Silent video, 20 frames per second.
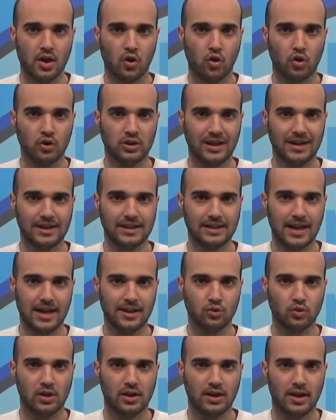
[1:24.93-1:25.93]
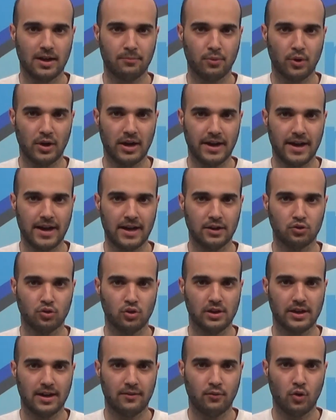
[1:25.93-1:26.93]
contrastando il caporalato,
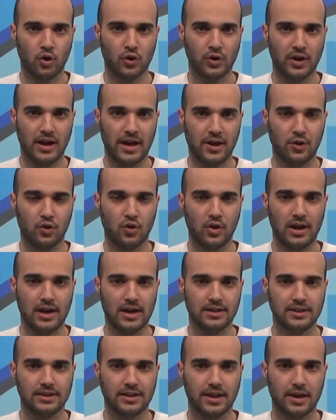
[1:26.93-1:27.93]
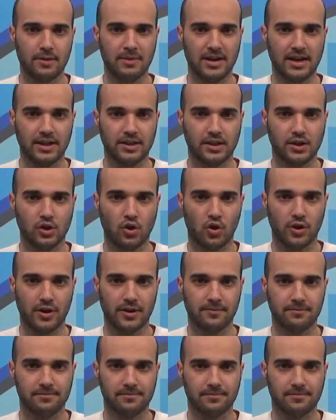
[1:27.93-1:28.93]
il lavoro nero e la discriminazione.